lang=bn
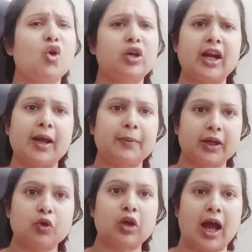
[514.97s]
ওটা আর আমরা
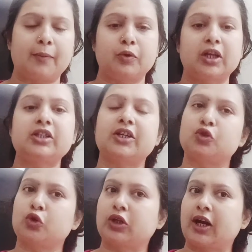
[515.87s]
কেউ খাবো না সেই
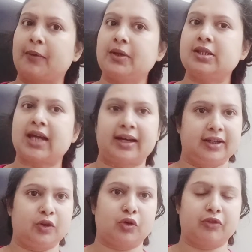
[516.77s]
জন্য ওটার আমি
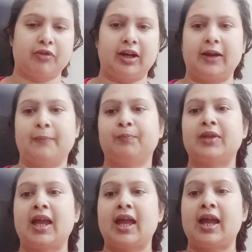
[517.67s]
চাটনি করে ফেললাম
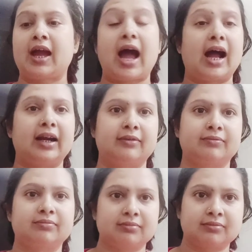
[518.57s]
আর
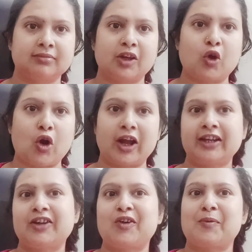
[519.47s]

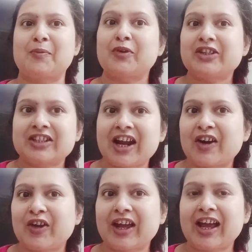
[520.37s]
কড়াইটাও আমার
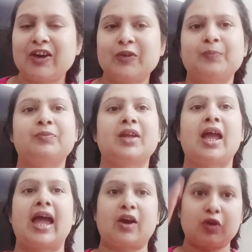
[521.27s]
পরিষ্কার হয়ে গেল
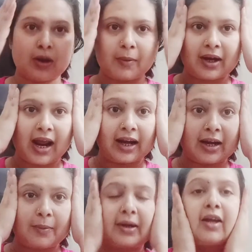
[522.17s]
এখন আমার
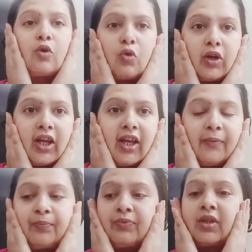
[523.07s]
রান্না বান্না করে
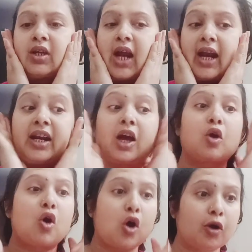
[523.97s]
রান্না
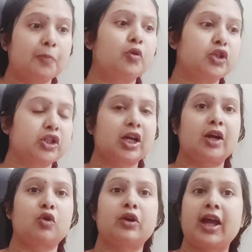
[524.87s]
ঘর
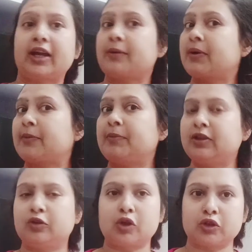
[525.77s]
পরিষ্কার করে একেবারে
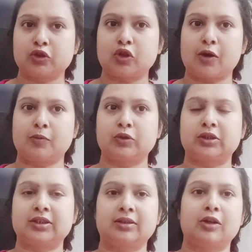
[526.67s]
বিধ্বস্ত
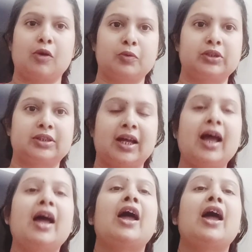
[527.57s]
অবস্থা অবস্থা